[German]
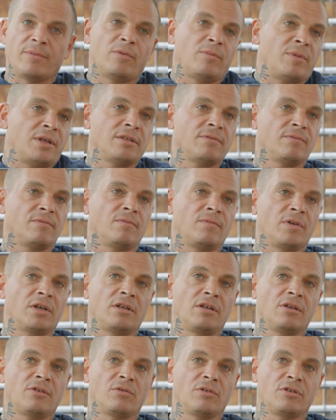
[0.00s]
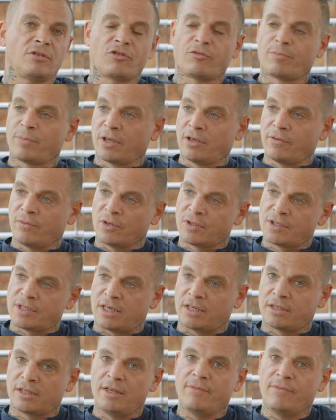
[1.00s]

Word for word: wo man wirklich so dieses Sprichwort sagt,